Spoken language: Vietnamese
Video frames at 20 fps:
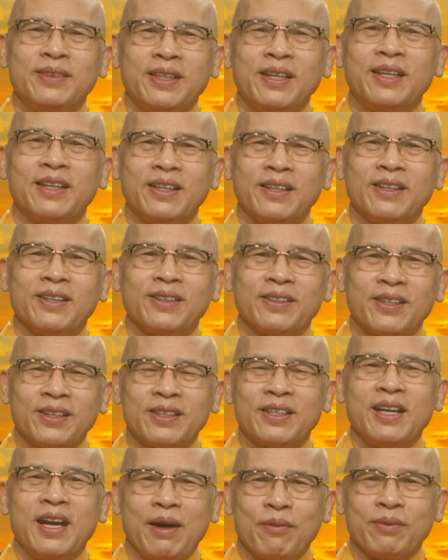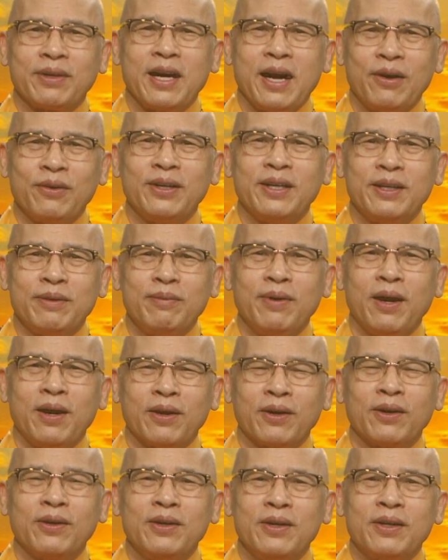Ờ, thích làm sao để
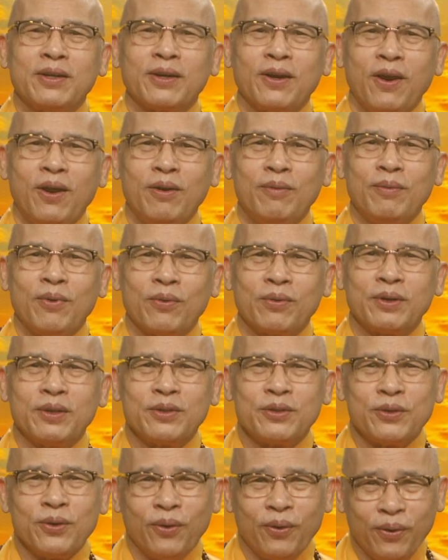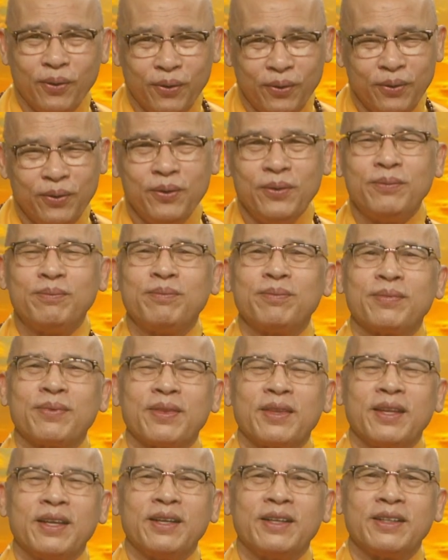mà có một cái chỗ
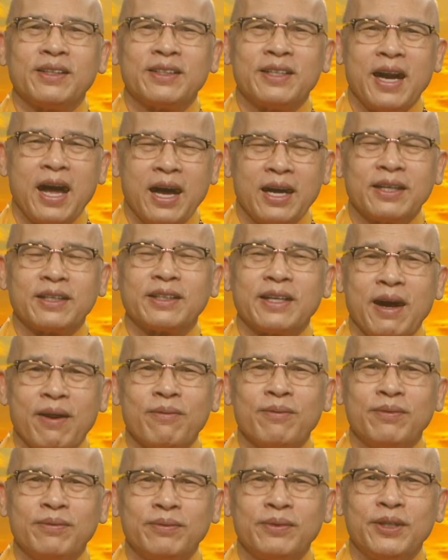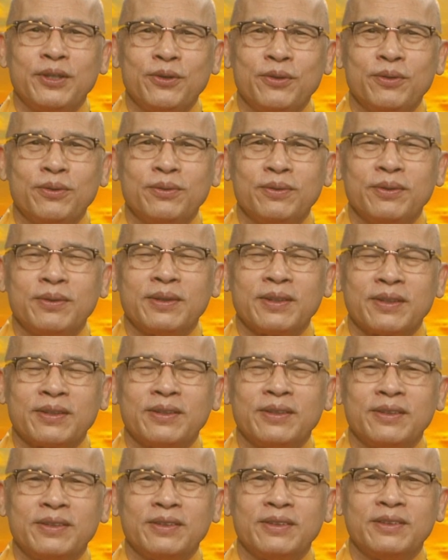à, sang trọng nếu
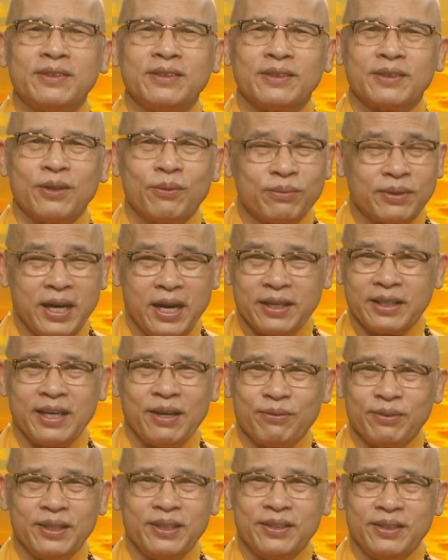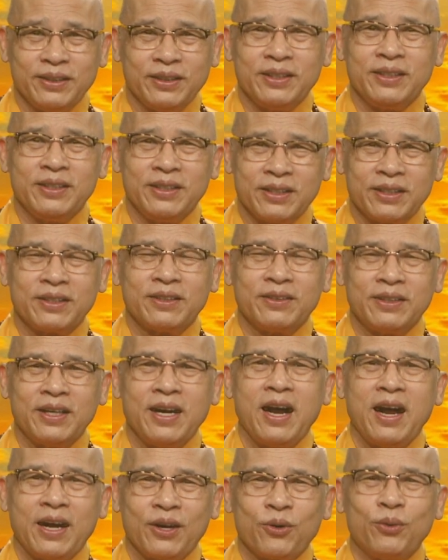ờ, không sang trọng đến nữa thì ít
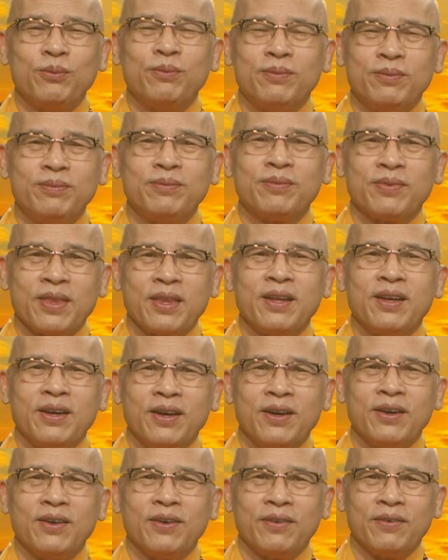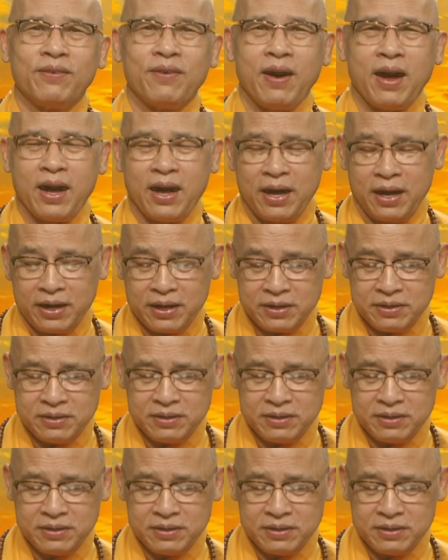ra cũng à, phải